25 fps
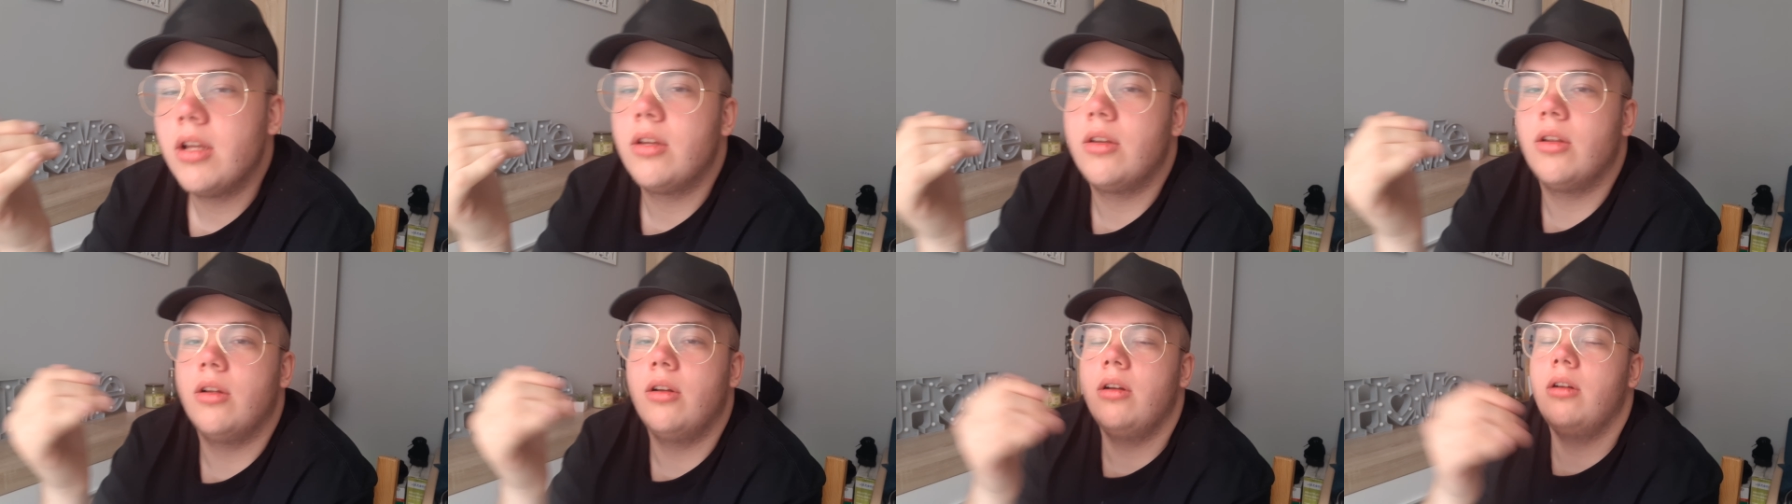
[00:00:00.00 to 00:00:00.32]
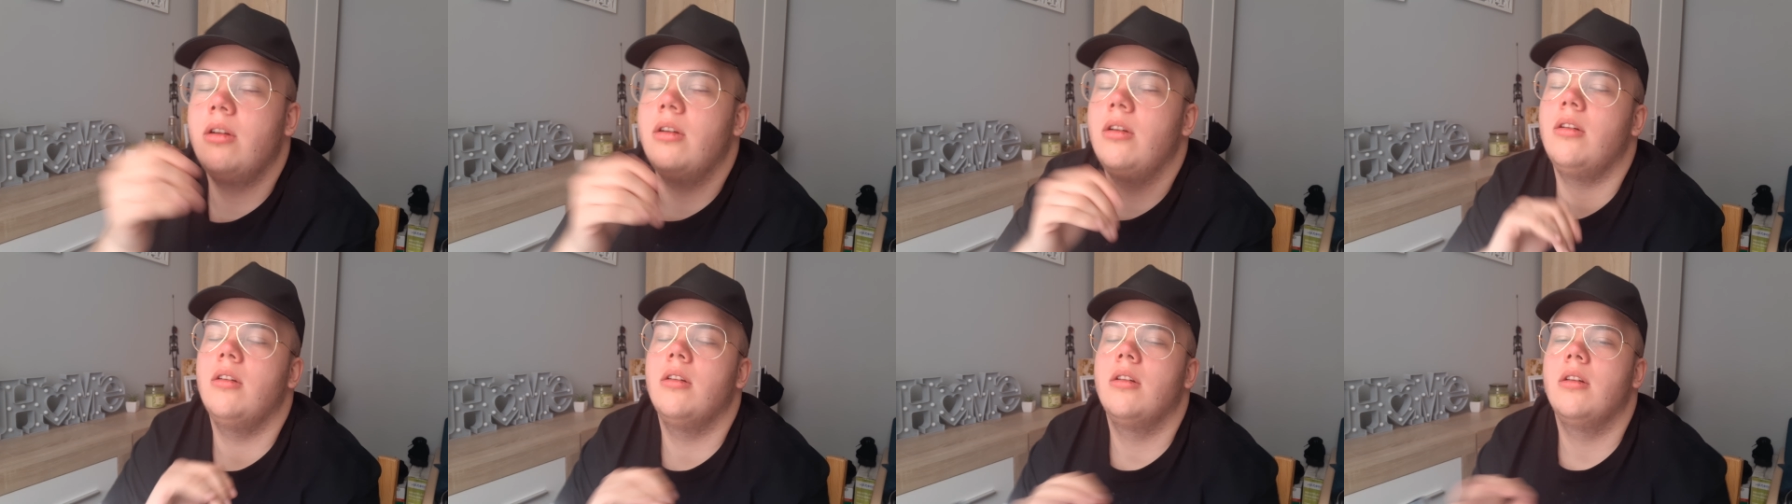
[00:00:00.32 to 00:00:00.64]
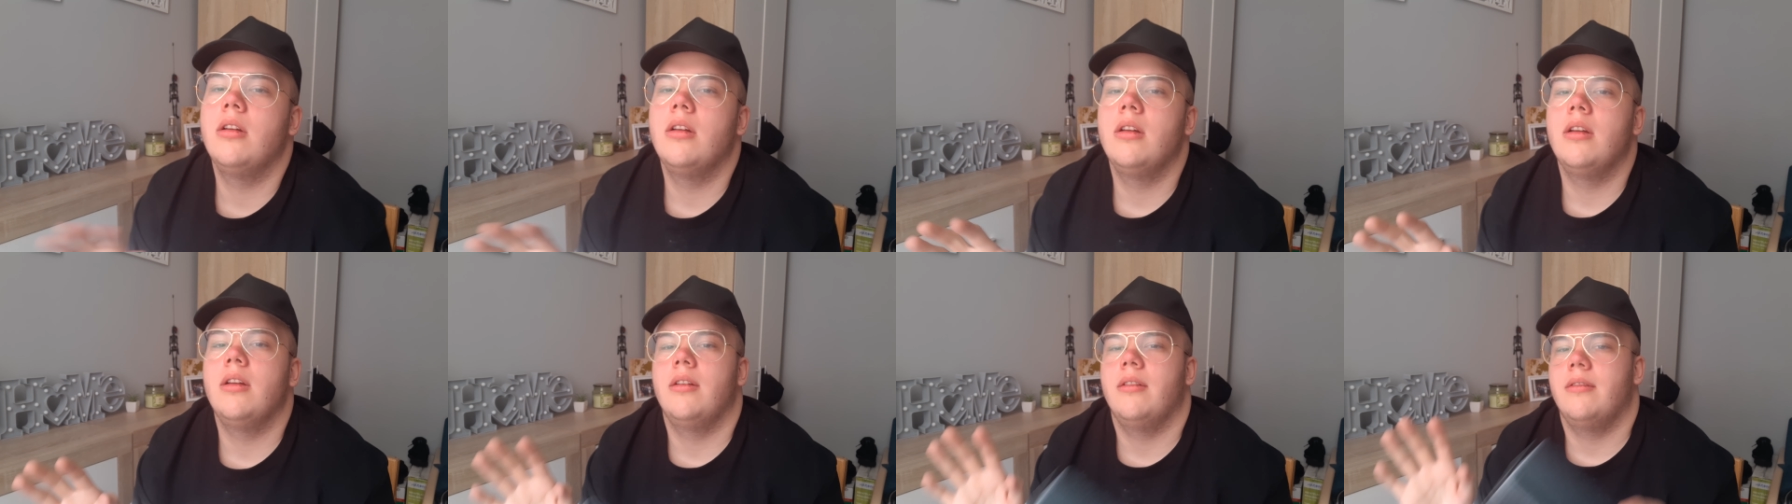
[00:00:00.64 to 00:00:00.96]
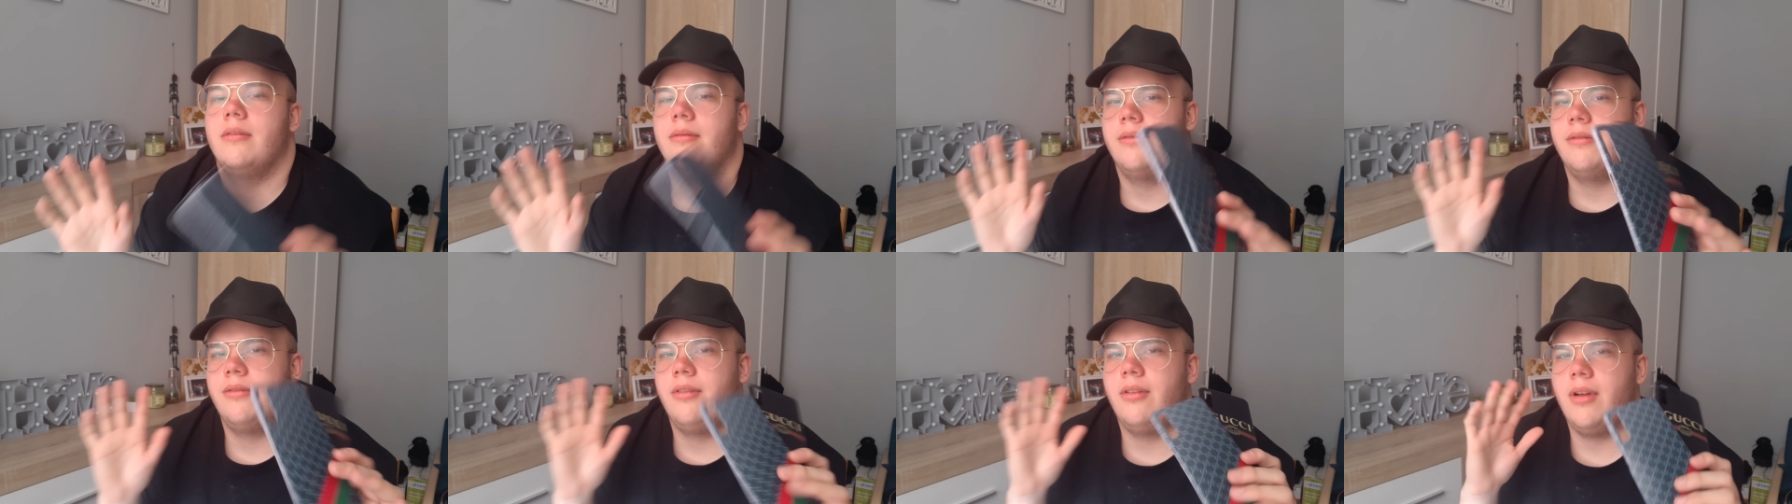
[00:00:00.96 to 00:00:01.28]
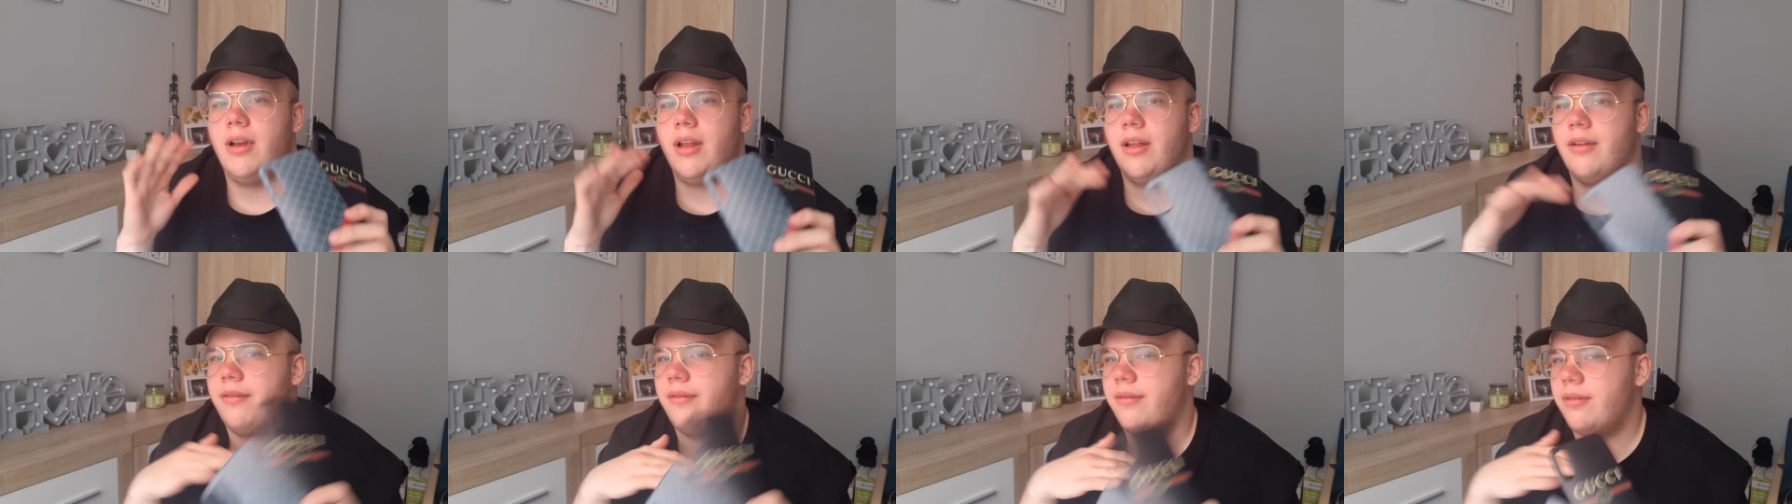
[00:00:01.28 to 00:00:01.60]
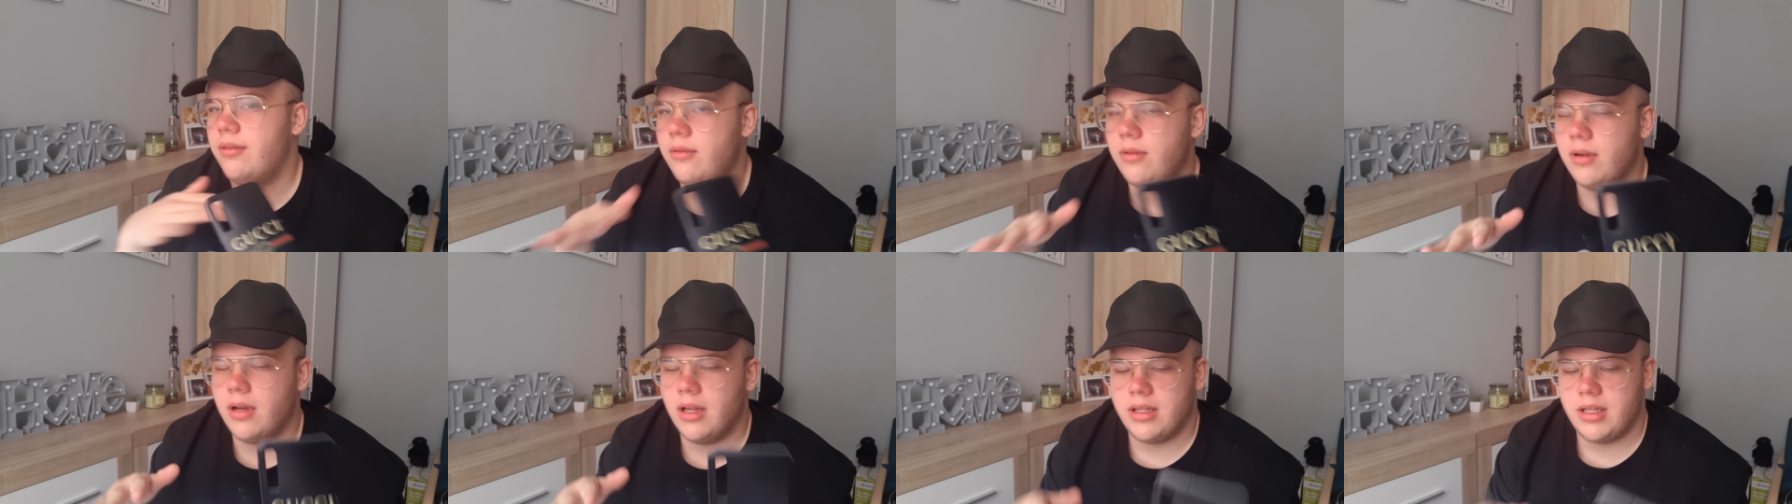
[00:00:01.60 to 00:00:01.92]
to wolę w
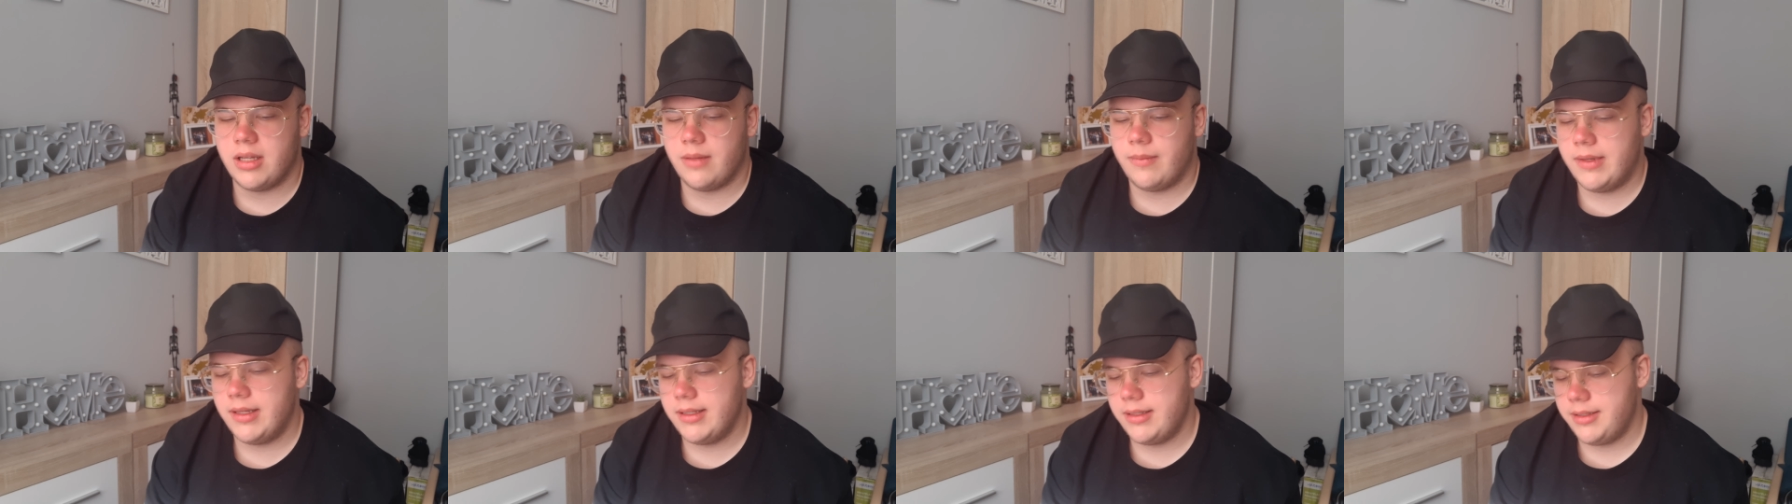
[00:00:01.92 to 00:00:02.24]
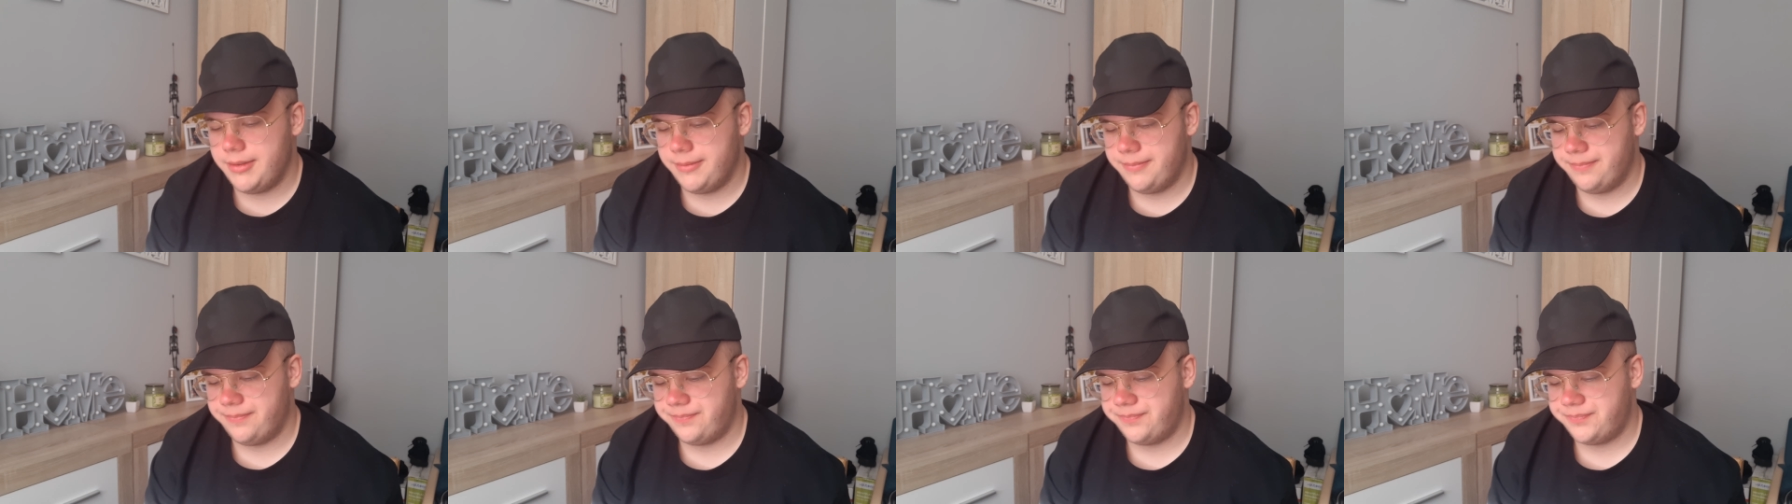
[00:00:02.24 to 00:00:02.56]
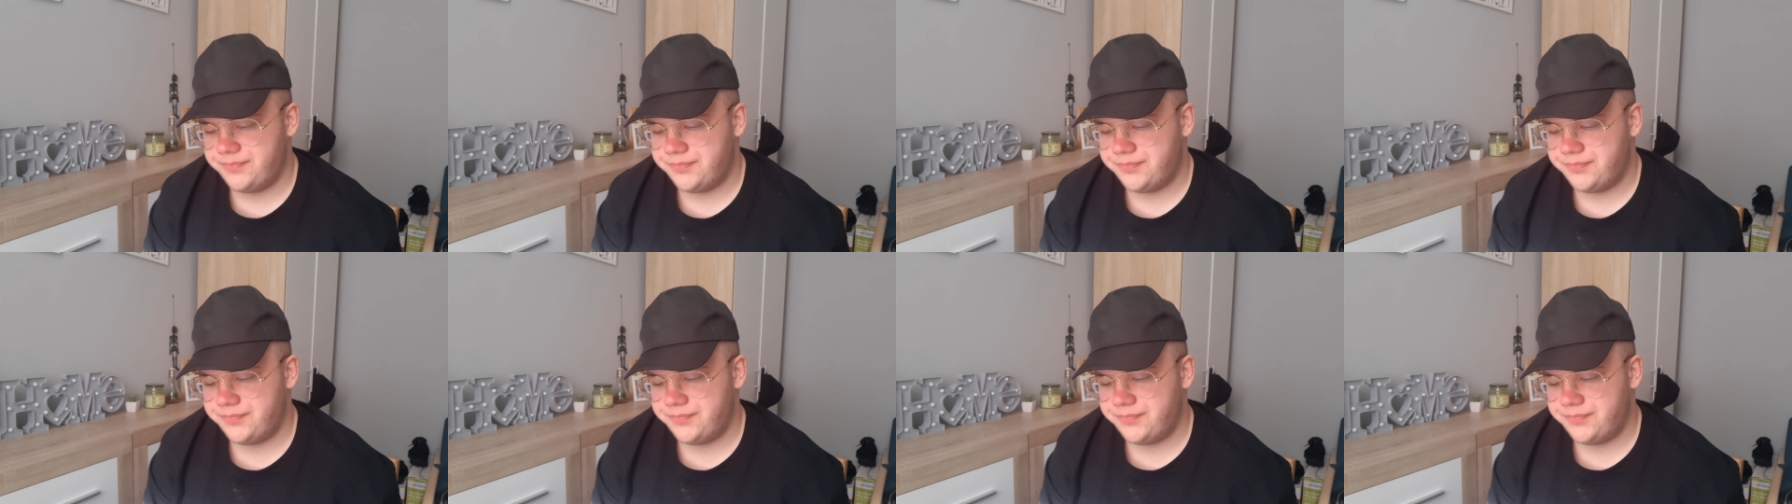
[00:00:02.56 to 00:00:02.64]
ogóle nie mieć.